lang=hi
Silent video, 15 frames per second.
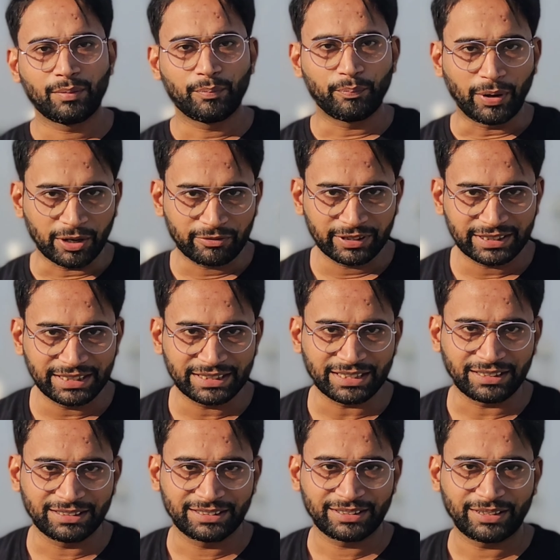भगवत
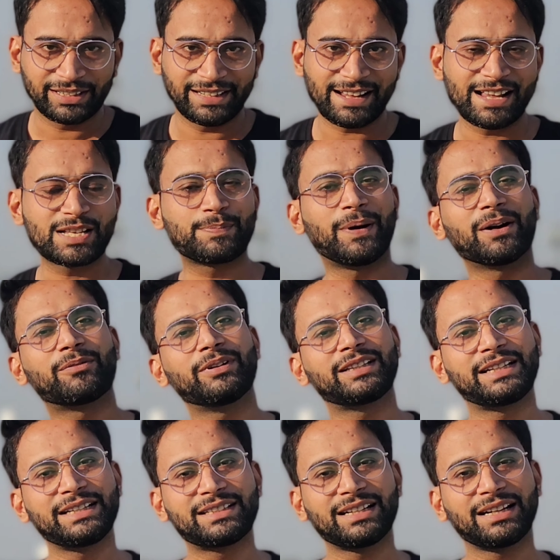गीता इस भगवत
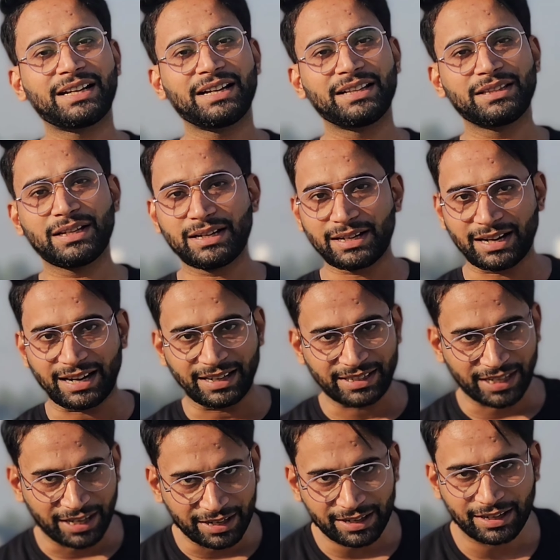गीता के अंदर
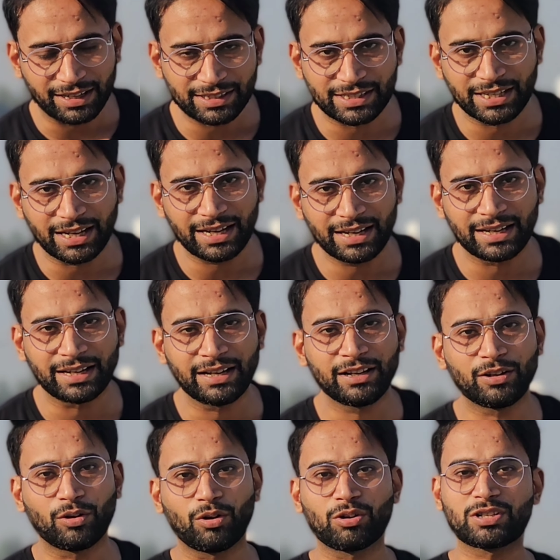18 अध्याय हैं
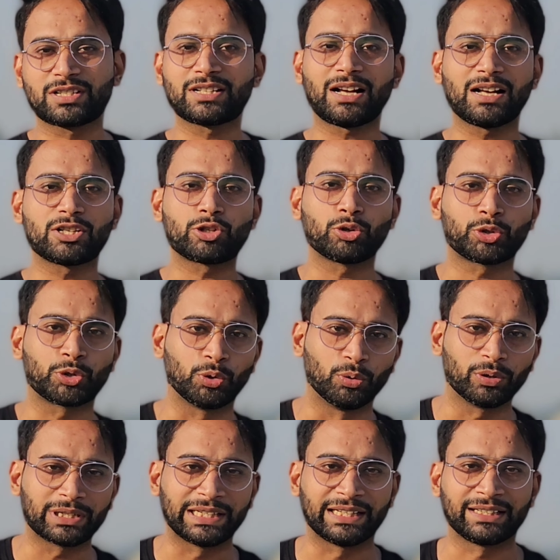और 700
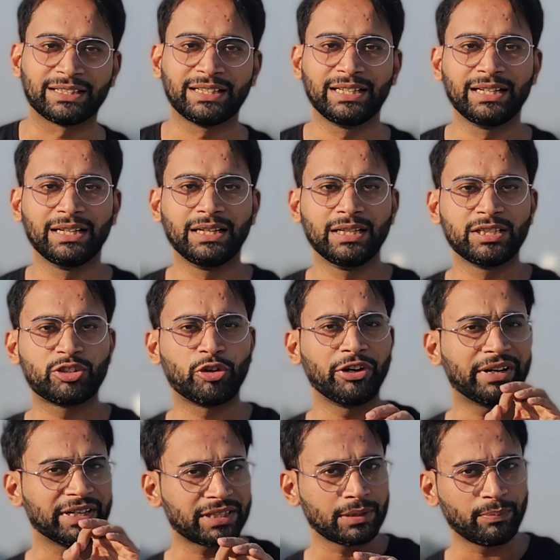श्लोक हैं श्री
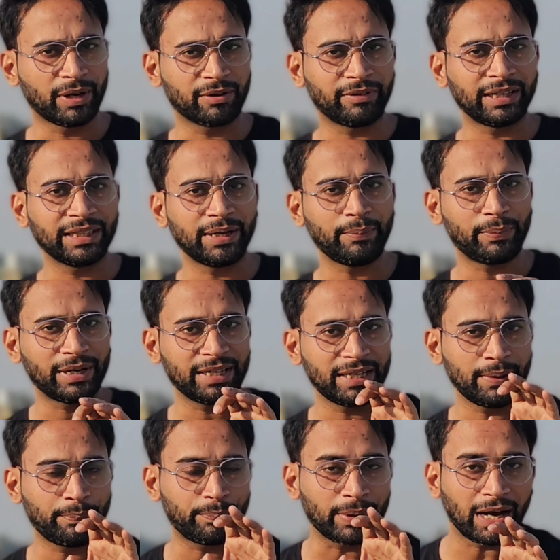कृष्ण भगवान ने बड़े ही
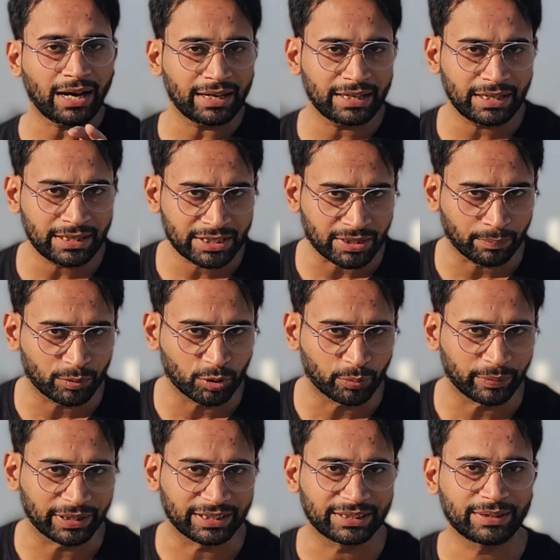प्यारे शब्दों
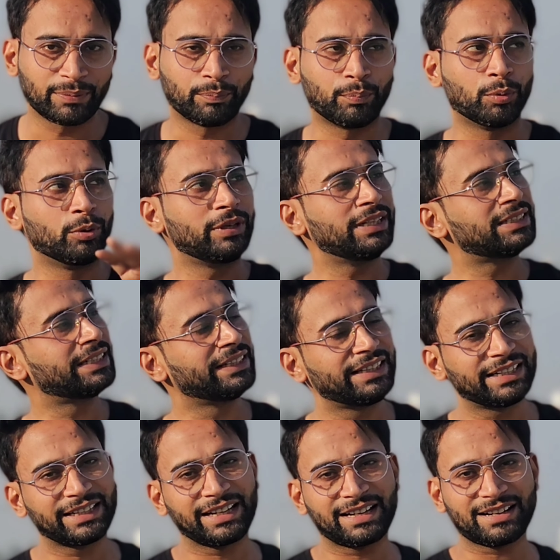में पूरी
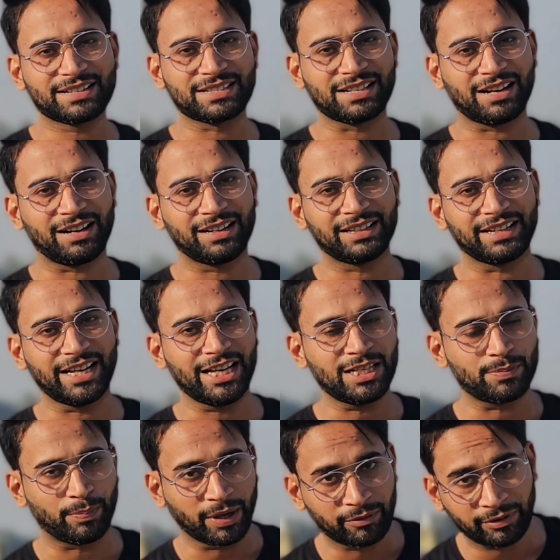जिंदगी का सार इस
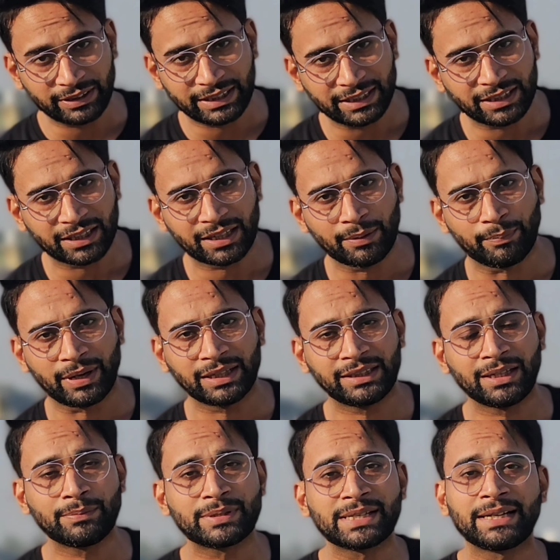भगवत गीता के
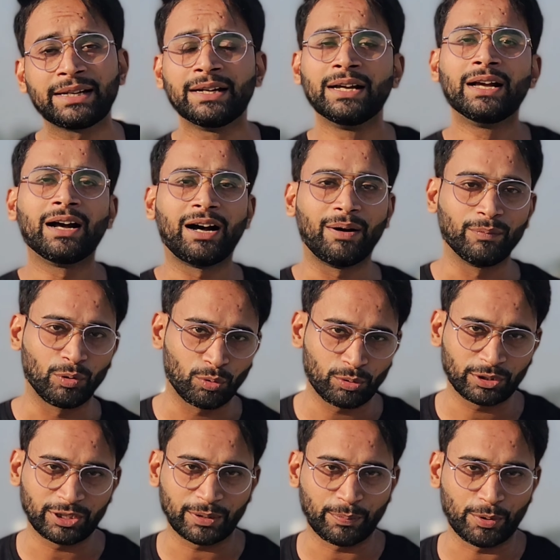माध्यम से हम लोगों
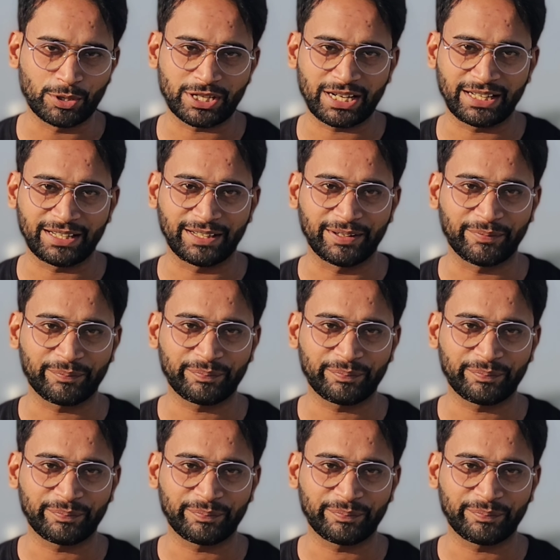तक पहुंचाया है